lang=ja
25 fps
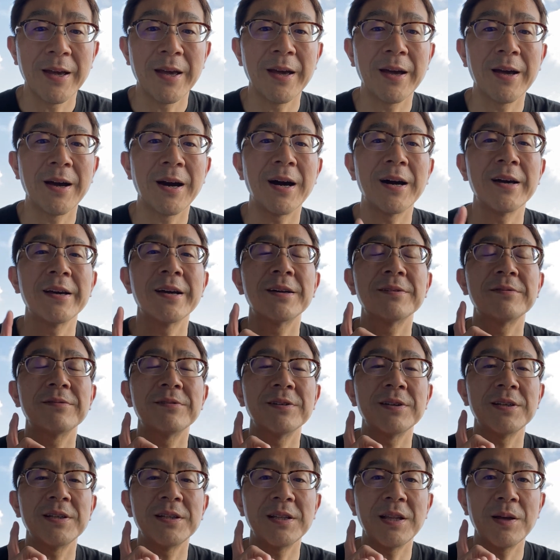早
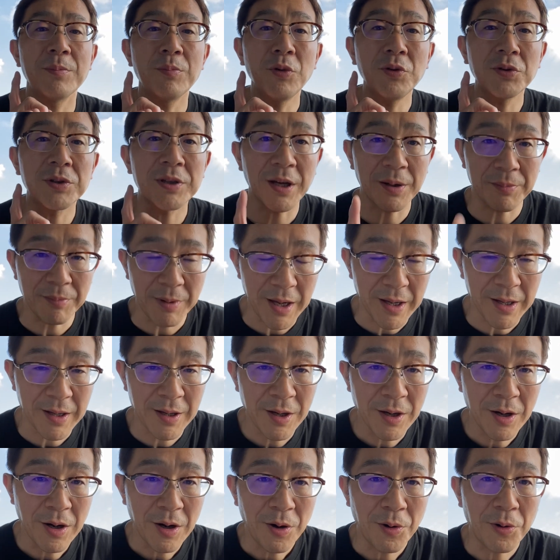すぎてもダメ、
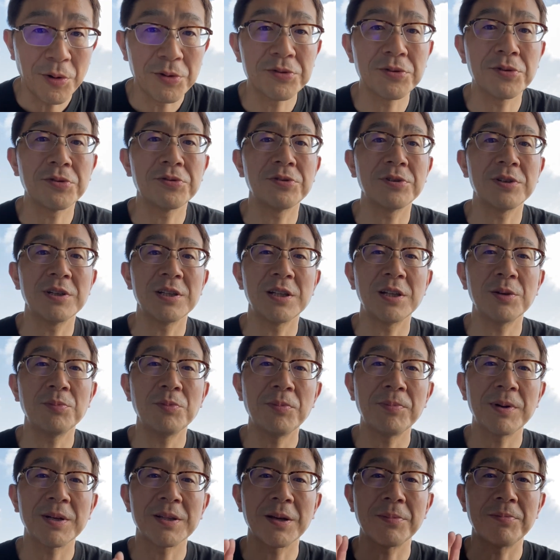遅すぎても
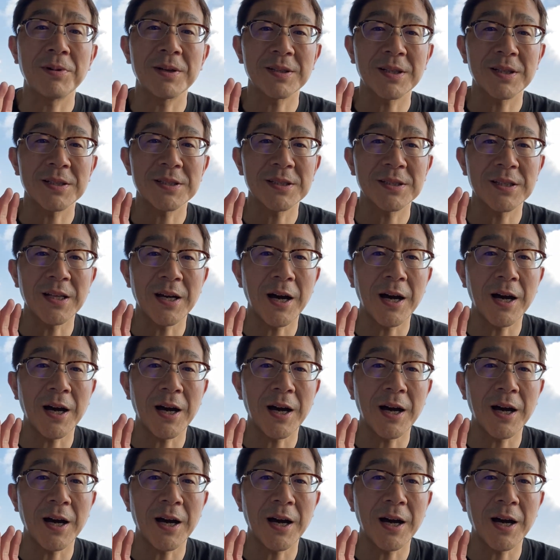バタバタして